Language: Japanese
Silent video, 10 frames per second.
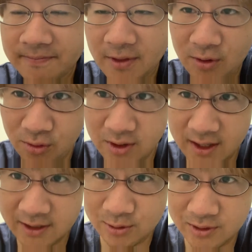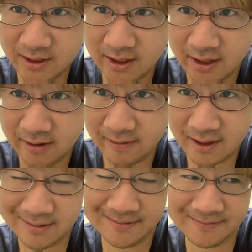北海道行ってから
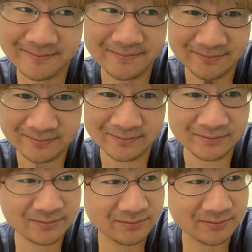は、うん。